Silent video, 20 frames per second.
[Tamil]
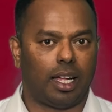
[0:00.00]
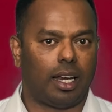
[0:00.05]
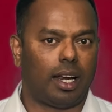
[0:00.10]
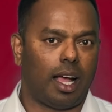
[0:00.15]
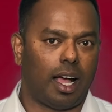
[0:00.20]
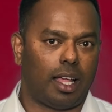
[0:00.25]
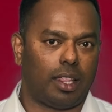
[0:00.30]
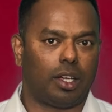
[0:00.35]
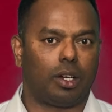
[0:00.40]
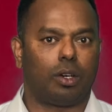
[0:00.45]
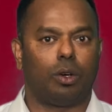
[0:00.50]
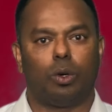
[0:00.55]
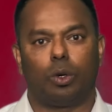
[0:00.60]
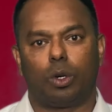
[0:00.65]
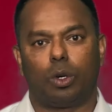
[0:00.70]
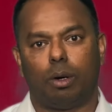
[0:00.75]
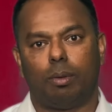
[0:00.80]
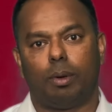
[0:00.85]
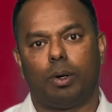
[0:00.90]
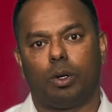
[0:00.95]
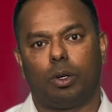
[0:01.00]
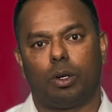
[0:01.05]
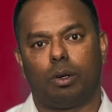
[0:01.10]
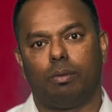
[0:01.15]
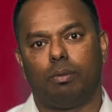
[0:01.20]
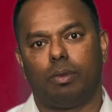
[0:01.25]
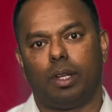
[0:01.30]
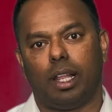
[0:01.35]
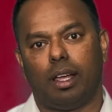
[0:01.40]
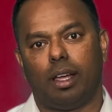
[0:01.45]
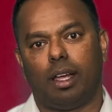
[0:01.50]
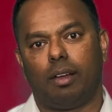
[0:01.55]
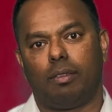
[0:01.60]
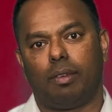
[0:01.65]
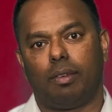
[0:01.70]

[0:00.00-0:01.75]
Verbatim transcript: தான் அதை கண்ட்ரோல் பண்ணணும் விலை